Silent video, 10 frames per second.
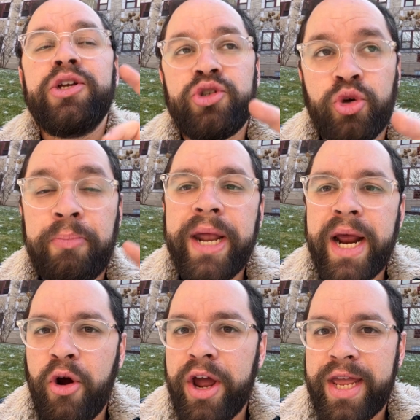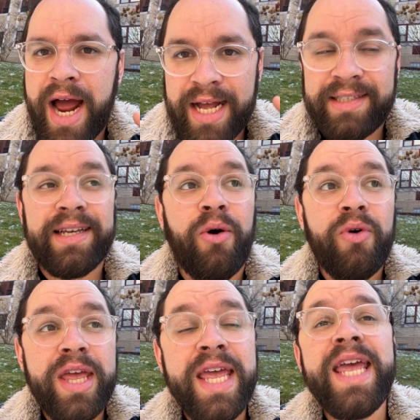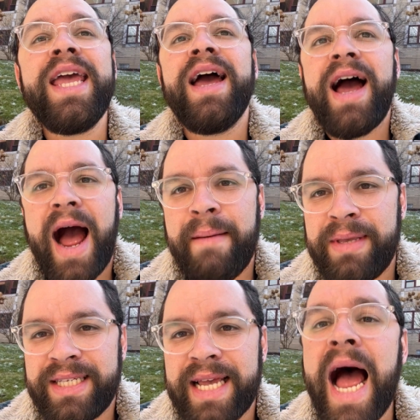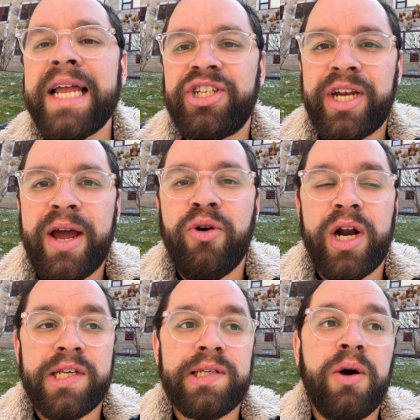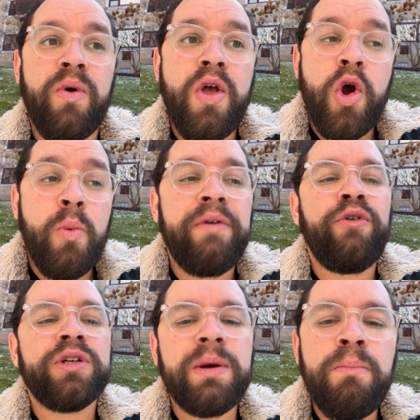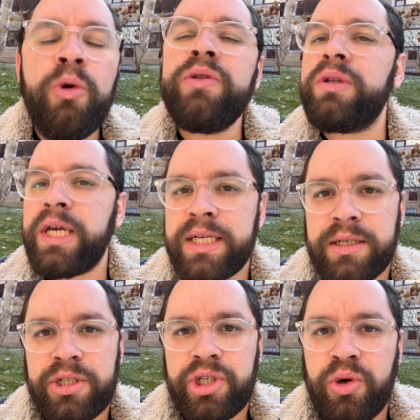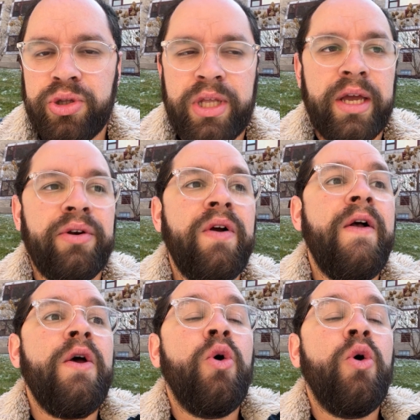super-herói, ação e amizade, né, coração, uma força muito interessante de roteiro.